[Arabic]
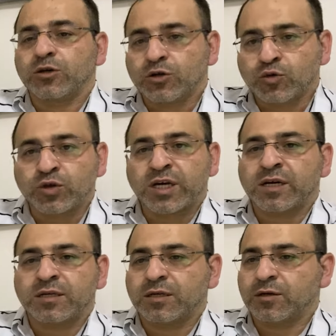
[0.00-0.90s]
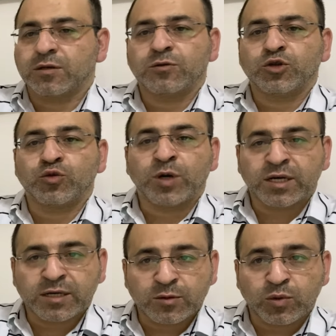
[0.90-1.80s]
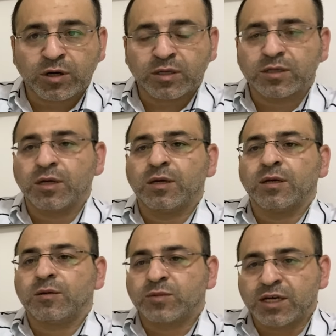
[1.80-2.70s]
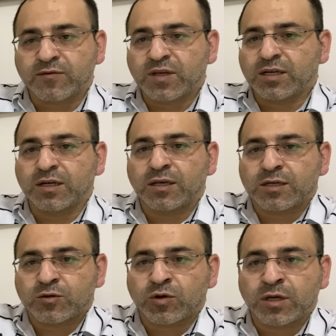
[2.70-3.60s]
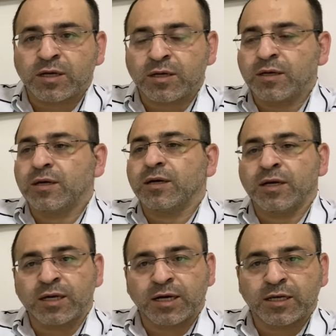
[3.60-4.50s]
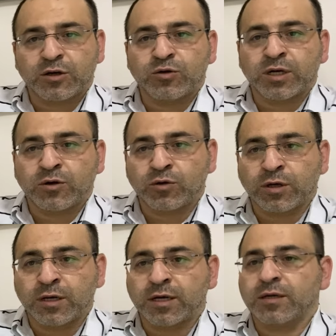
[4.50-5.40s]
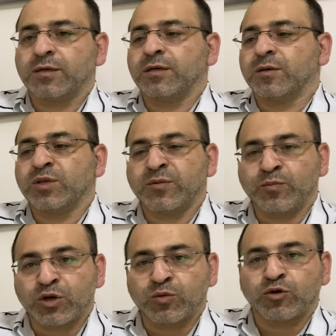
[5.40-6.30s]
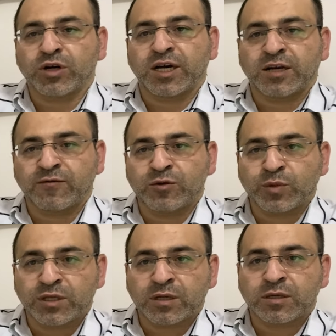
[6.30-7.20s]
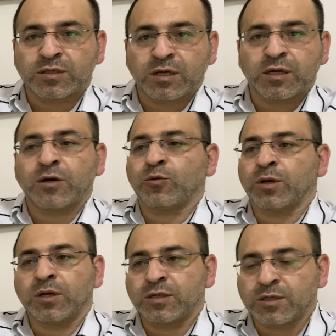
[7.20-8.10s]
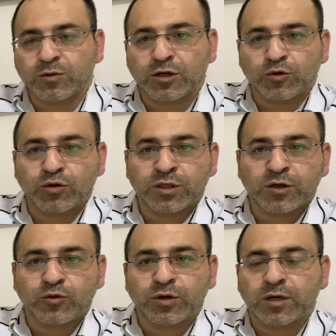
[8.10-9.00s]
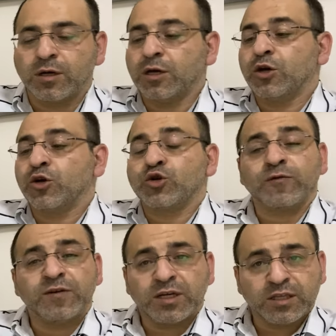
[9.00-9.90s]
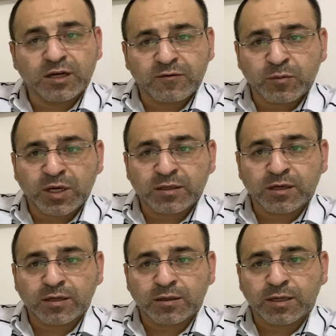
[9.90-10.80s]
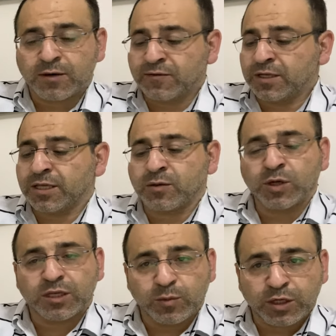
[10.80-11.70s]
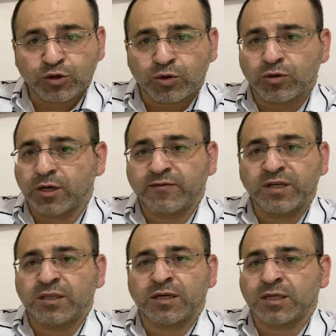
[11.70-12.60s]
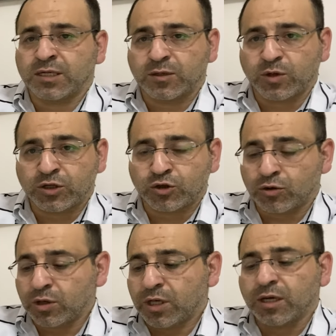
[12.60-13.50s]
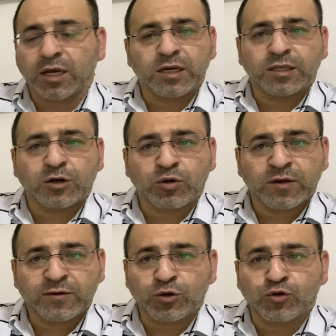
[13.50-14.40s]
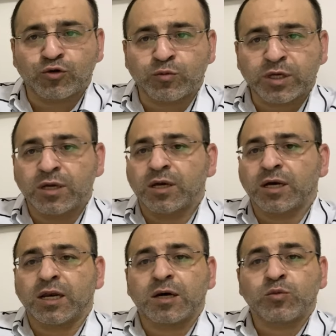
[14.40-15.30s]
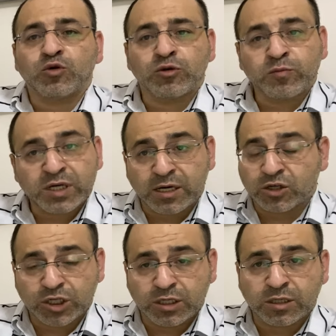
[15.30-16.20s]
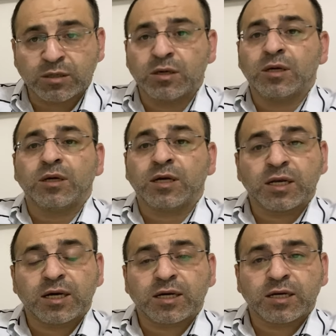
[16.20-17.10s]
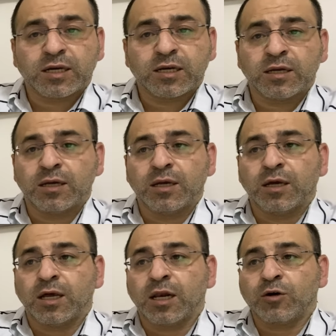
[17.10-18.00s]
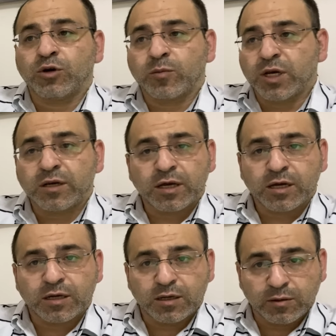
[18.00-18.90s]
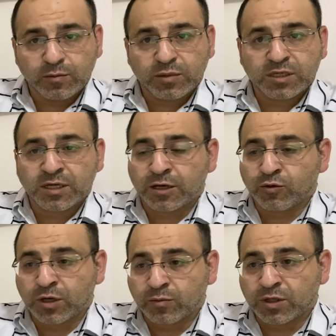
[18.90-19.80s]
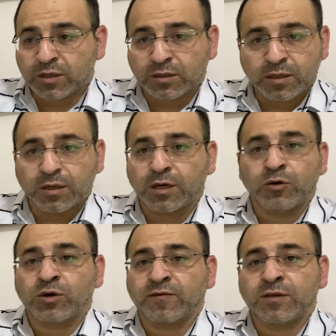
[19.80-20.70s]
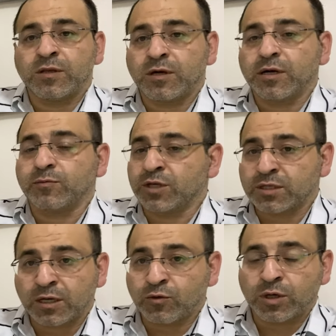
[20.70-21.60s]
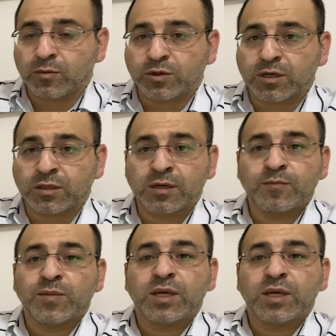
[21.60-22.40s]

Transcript: شو دارس شو معك خبرات بتعرف تحكي انجليزي ولا لا الك حدا هناك ولا لا مدبر امورك عارف وين بدك تستقر ولا لسه بدك تروح تدور شو في عندك في بلدك هل في عندك بيت مأجره هل في عندك تاكسي مأجره هل عندك وظيفة حكومة هل أبوك وأمك عايشين إلى آخره لو قبلناك بتزعل ولا بترضى لو رفضناك بتزعل ولا بترضى